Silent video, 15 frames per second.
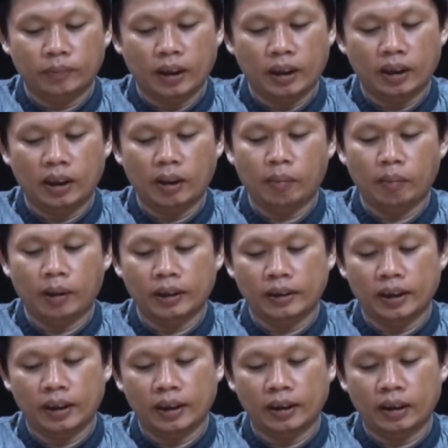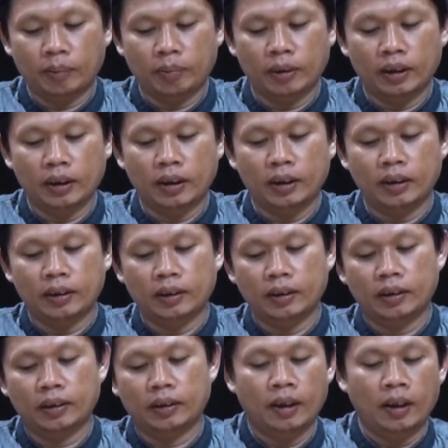kita mempelajari kitab
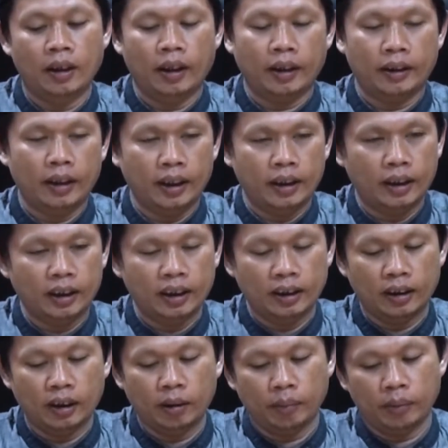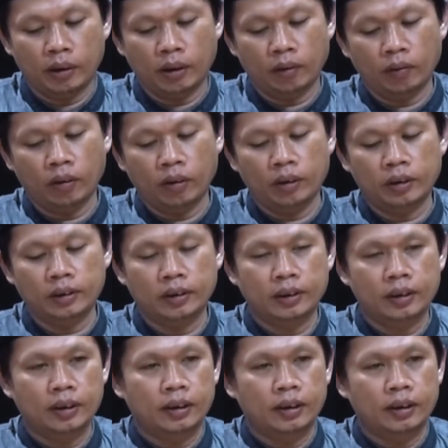ini keyakinan kita kepada Allah